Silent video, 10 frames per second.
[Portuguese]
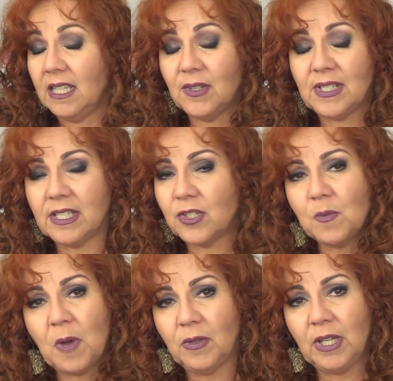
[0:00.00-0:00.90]
E não
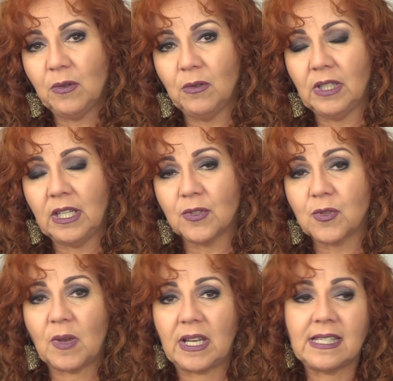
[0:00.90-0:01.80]
existe mal nenhum
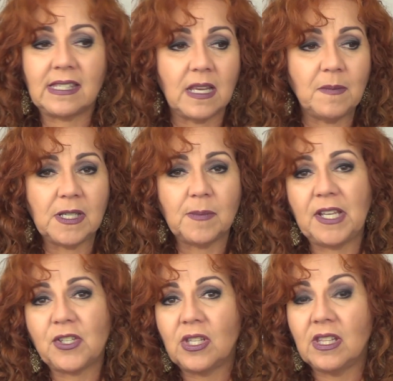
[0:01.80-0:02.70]
nisso, ela
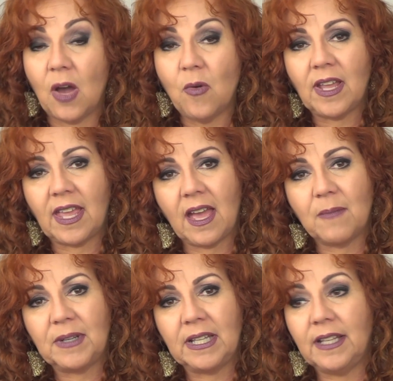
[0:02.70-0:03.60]
simplesmente não quer
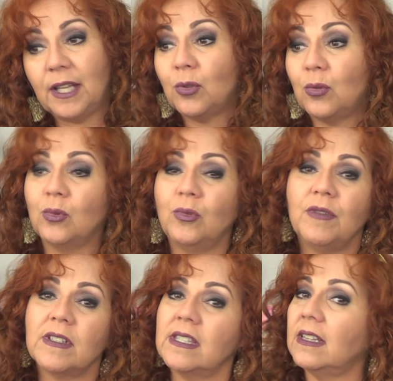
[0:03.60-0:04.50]
aprender tudo
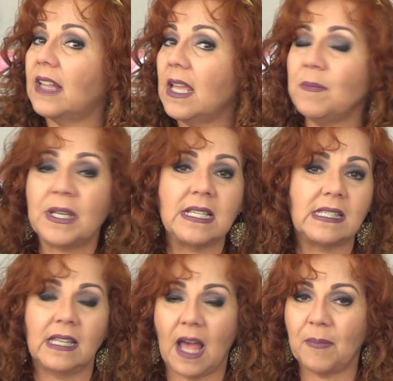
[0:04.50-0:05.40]
que você tem para
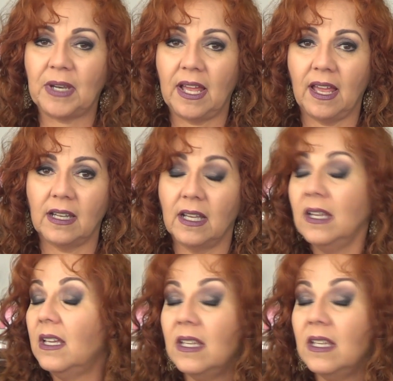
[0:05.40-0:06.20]
ensinar para ela.